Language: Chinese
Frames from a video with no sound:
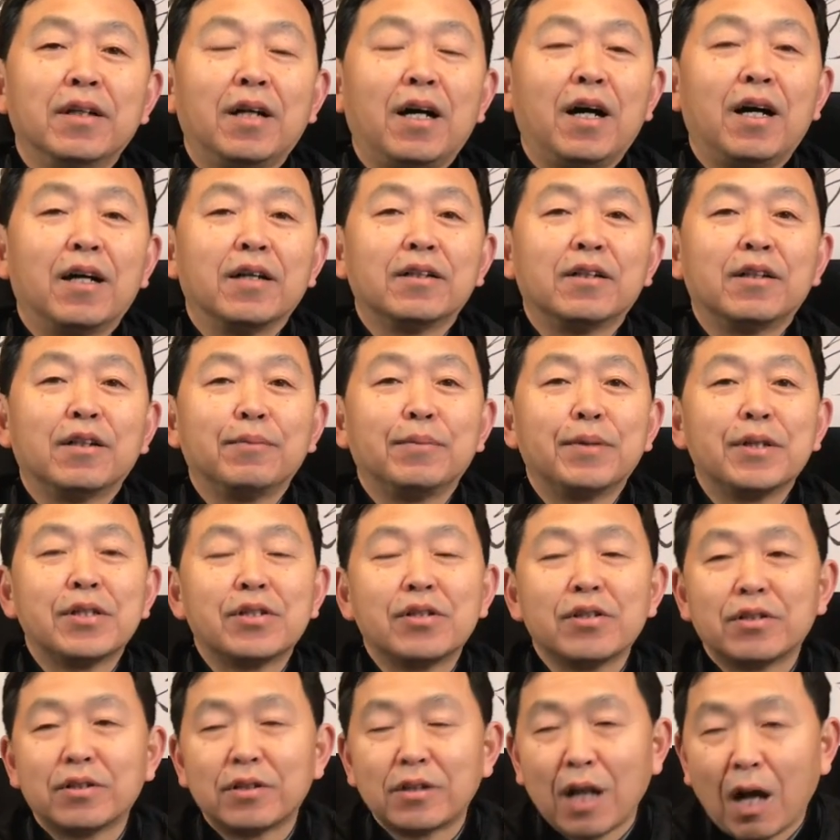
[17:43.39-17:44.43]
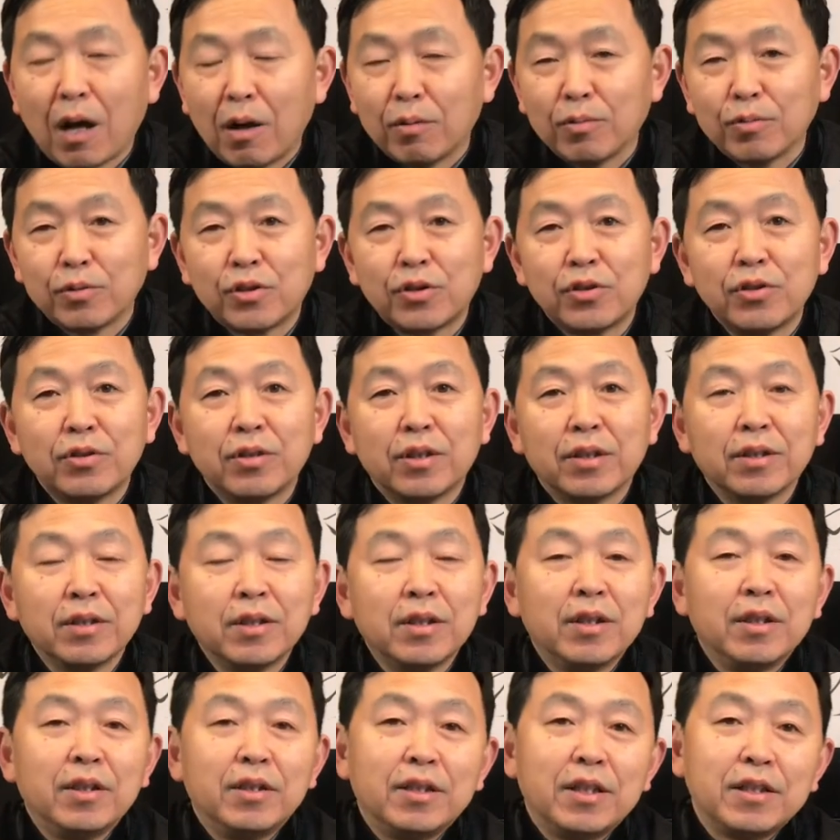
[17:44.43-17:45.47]
啊，特别是导致呢
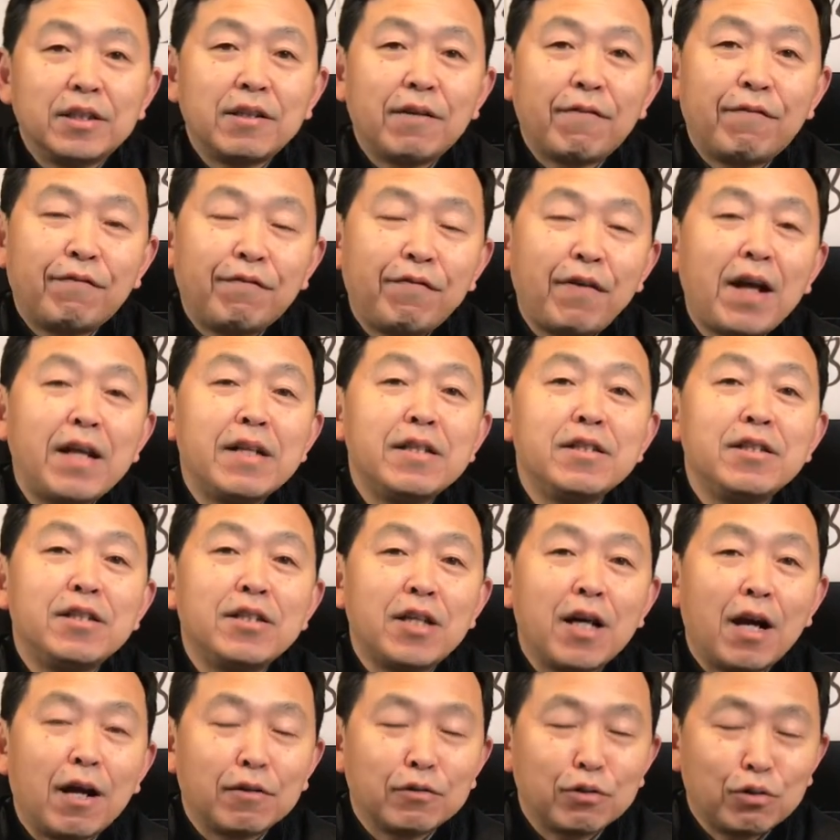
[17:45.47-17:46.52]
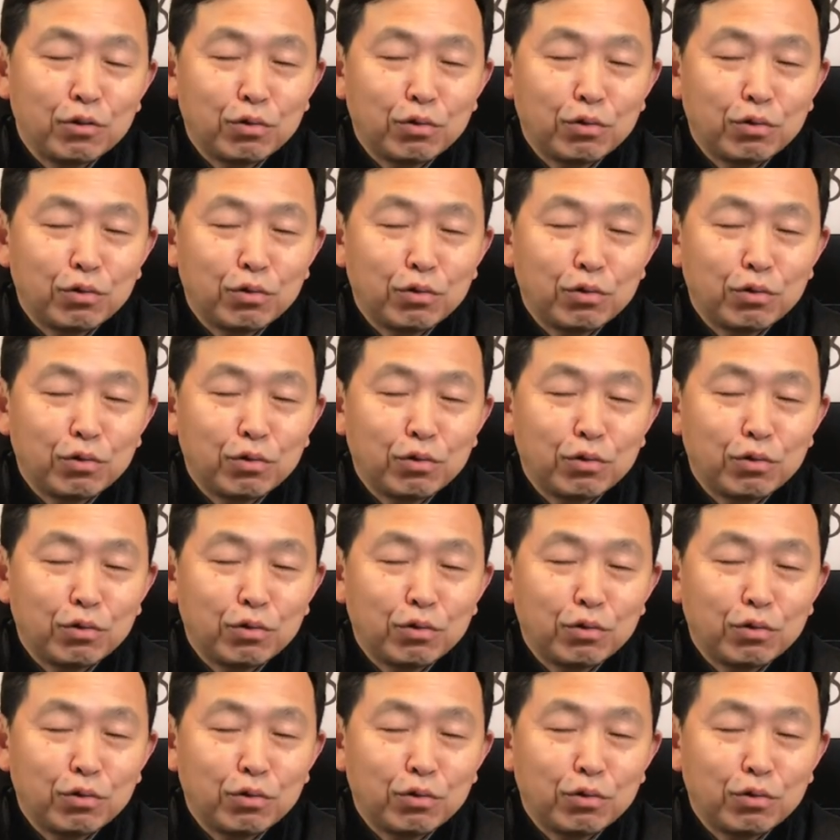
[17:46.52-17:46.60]
那些翻墙